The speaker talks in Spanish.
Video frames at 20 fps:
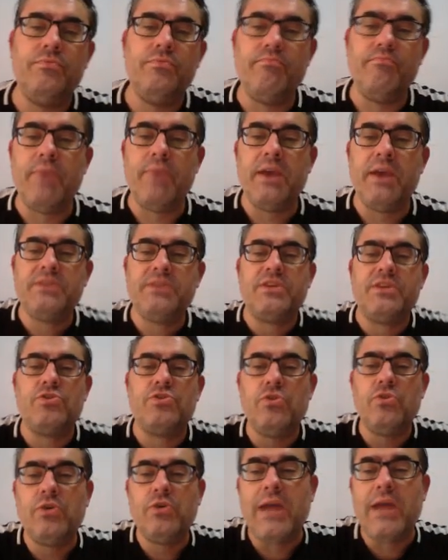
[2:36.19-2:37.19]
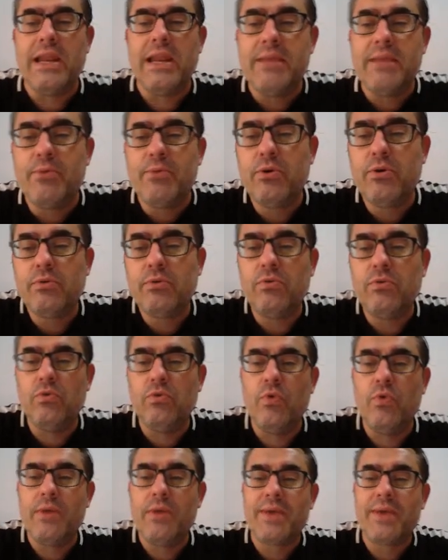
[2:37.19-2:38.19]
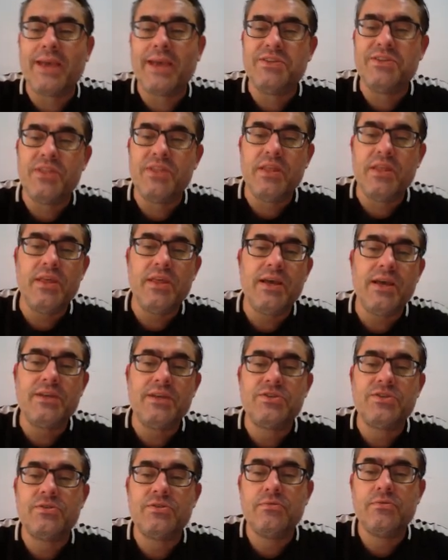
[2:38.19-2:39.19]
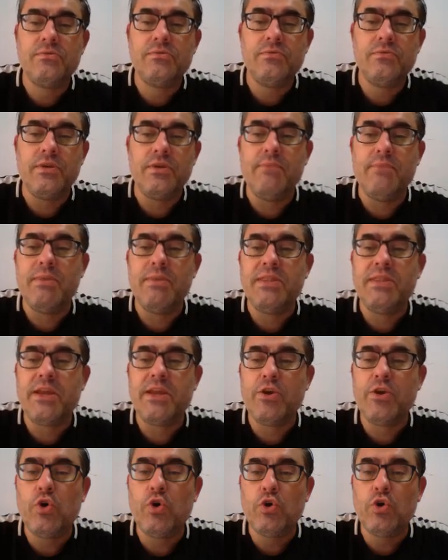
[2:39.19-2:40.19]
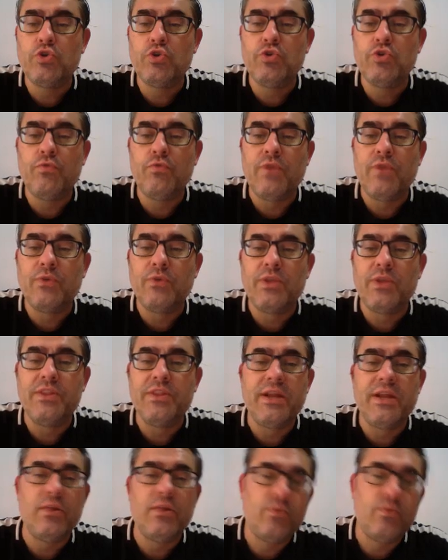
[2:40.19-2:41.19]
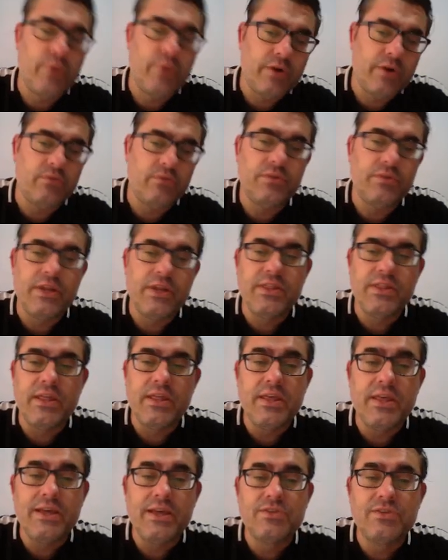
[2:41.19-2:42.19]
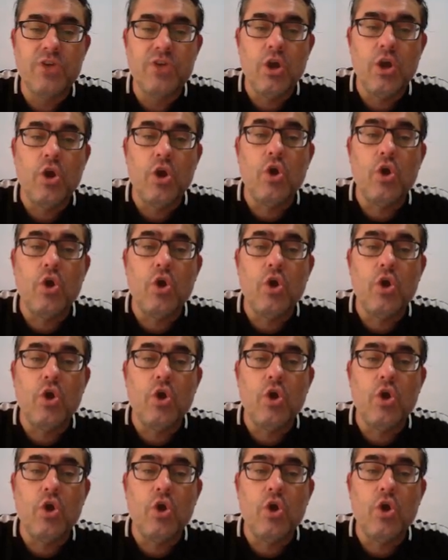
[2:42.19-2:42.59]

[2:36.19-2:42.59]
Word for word: veis que son el libro Luna Vieja 7 días, inventario 8, flauta del entrenador, bueno, 30 días,